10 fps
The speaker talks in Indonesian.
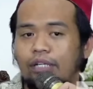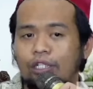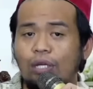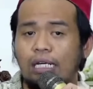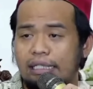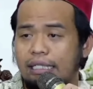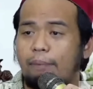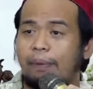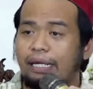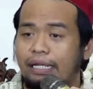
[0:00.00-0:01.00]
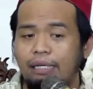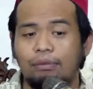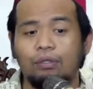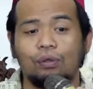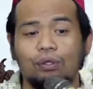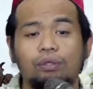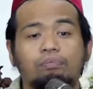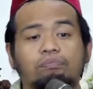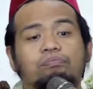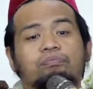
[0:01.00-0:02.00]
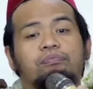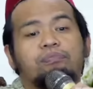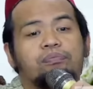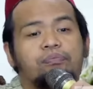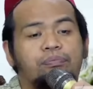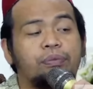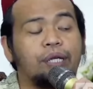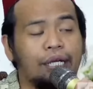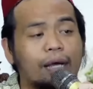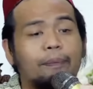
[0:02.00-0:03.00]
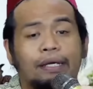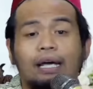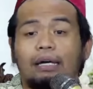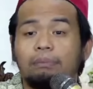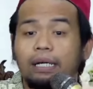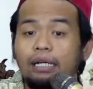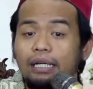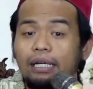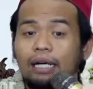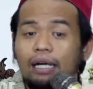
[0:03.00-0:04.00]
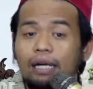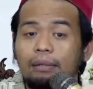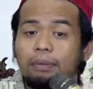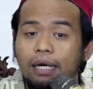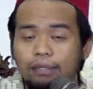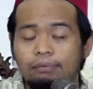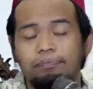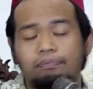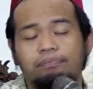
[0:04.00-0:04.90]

itu yang disampaikan menurut mereka para haba habaib